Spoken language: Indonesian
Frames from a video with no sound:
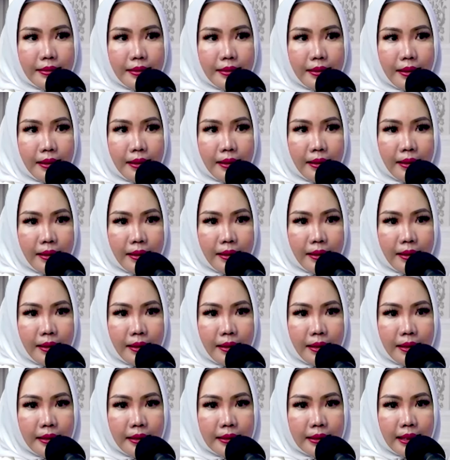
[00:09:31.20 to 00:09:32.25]

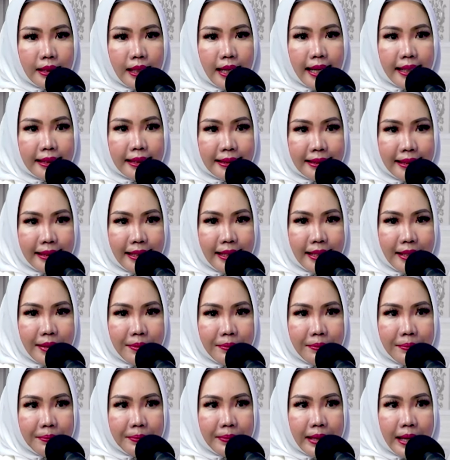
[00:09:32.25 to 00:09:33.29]
uh, seleksi
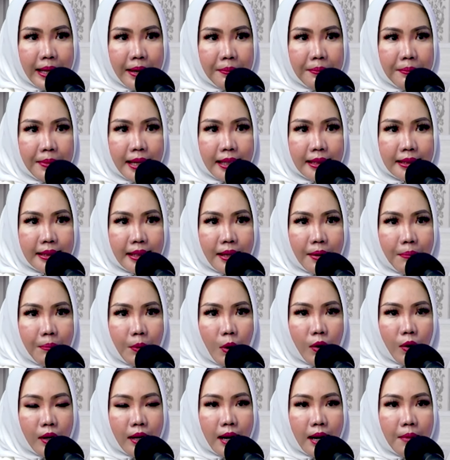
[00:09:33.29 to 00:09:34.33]
yang biasa
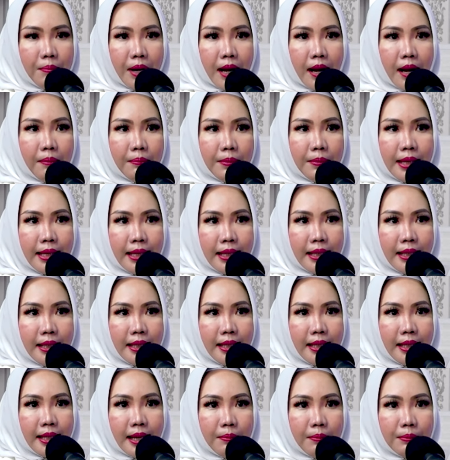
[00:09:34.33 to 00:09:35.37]
program kami
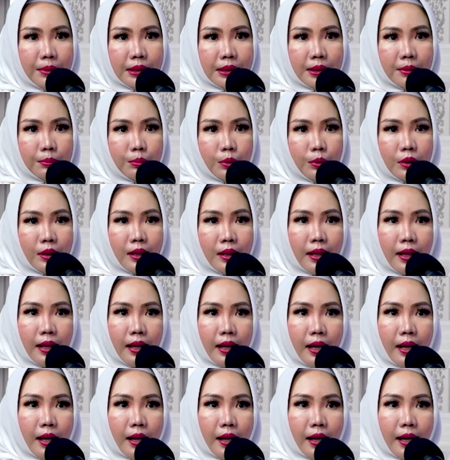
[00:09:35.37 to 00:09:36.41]
ini kami sebut
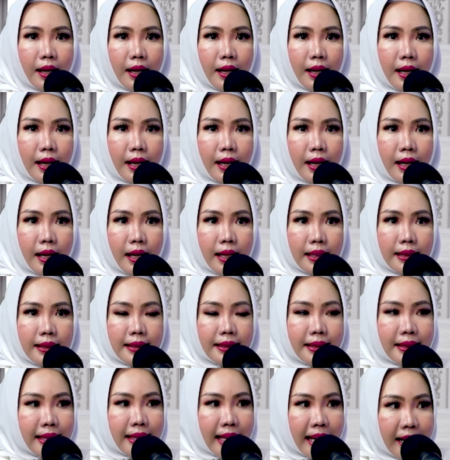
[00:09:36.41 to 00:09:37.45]
uh,
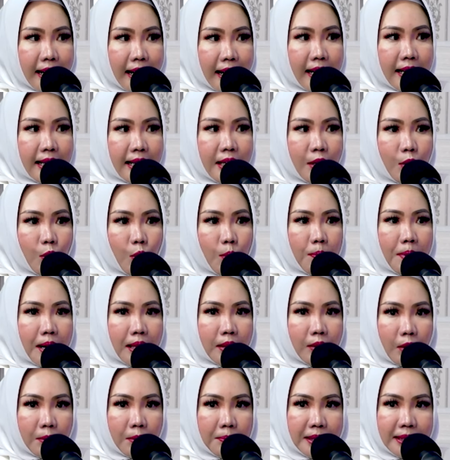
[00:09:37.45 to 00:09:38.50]
tenan
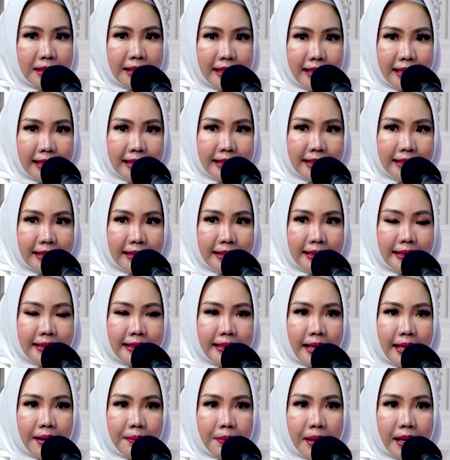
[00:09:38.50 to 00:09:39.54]
inkubator bisnis
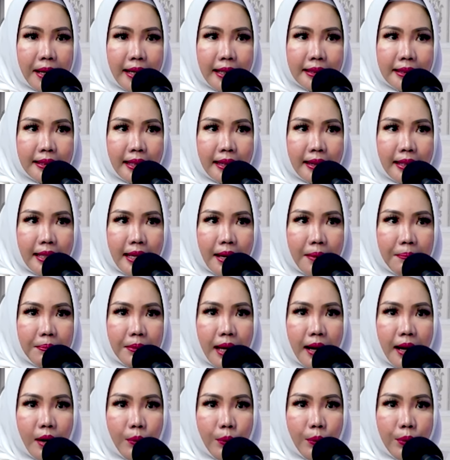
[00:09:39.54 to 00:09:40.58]
yang mana setiap
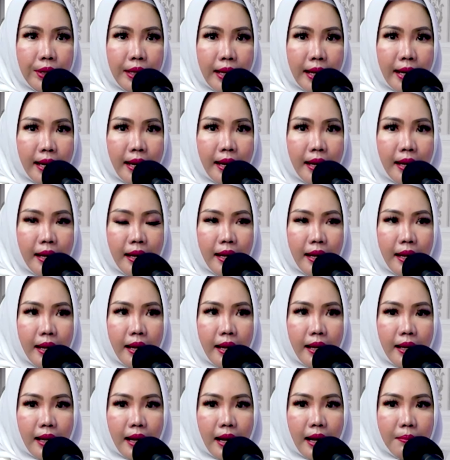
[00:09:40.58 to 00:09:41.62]
tahunnya
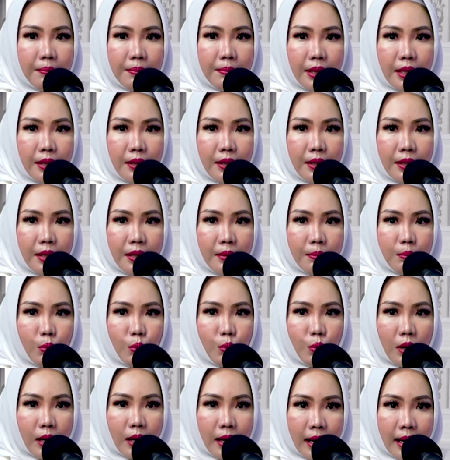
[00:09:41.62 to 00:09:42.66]
kami
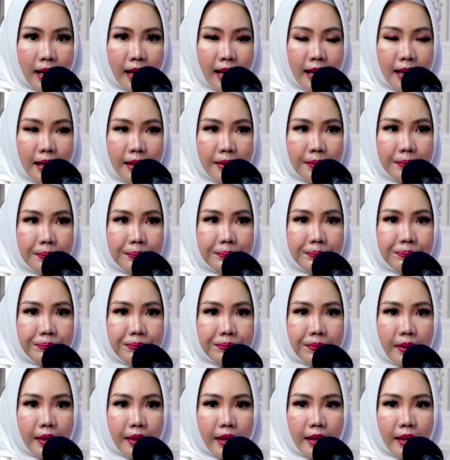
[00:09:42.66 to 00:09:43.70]
buka
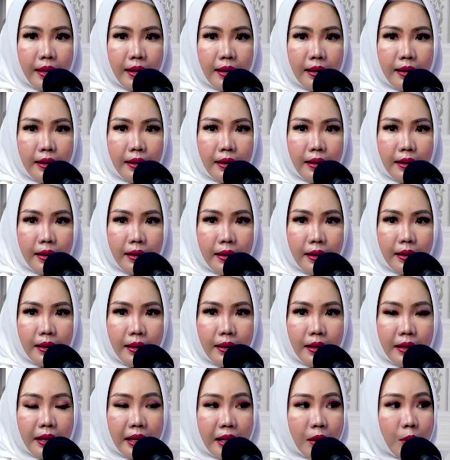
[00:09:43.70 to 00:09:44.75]
uh,
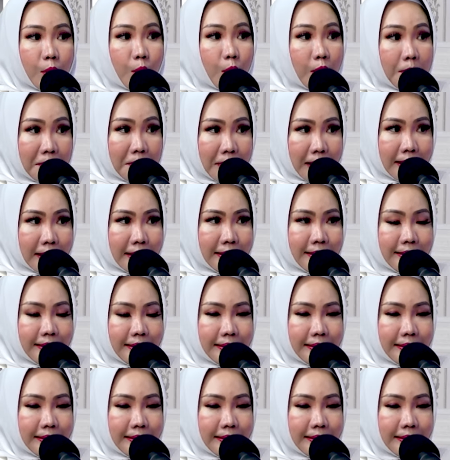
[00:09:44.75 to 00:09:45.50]
rekrutmen